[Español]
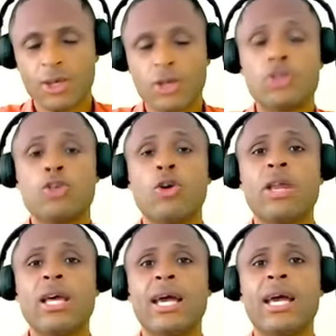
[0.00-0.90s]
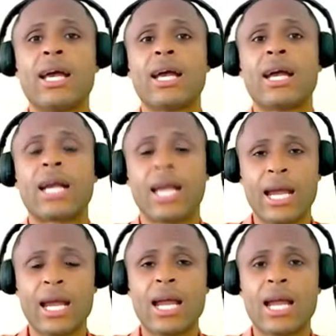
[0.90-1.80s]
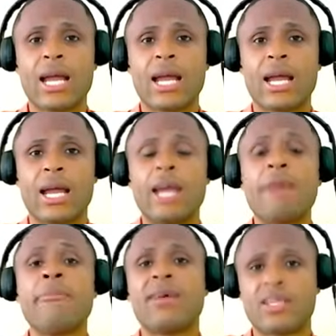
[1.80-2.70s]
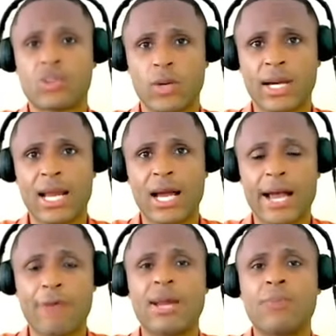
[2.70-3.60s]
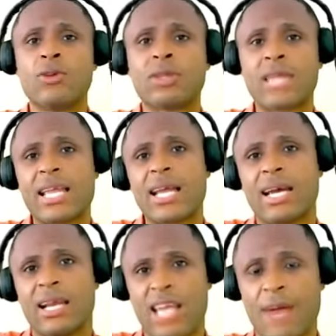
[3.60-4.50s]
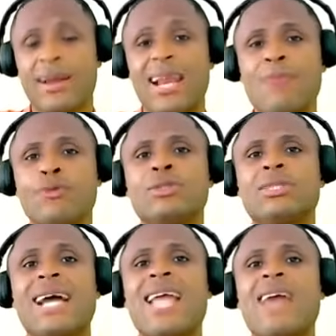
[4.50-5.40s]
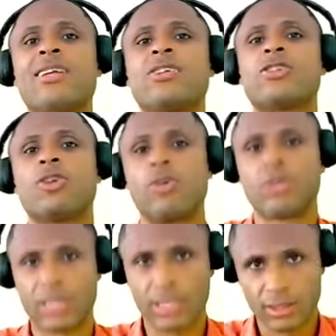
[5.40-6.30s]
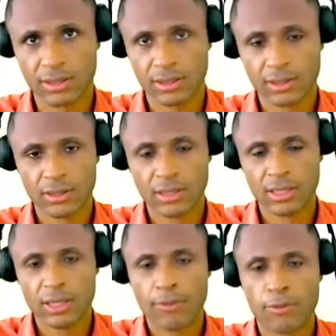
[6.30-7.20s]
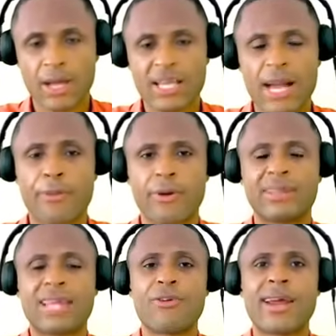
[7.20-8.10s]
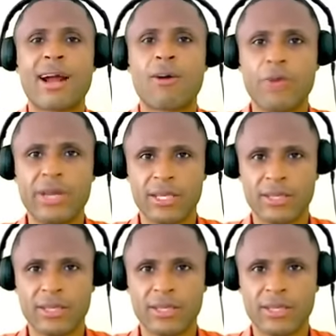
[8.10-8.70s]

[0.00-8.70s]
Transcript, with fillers: Yo dije que en Venezuela hay una montaña que le llaman la montaña del sorte. Por allá por el estado de Yaracuy.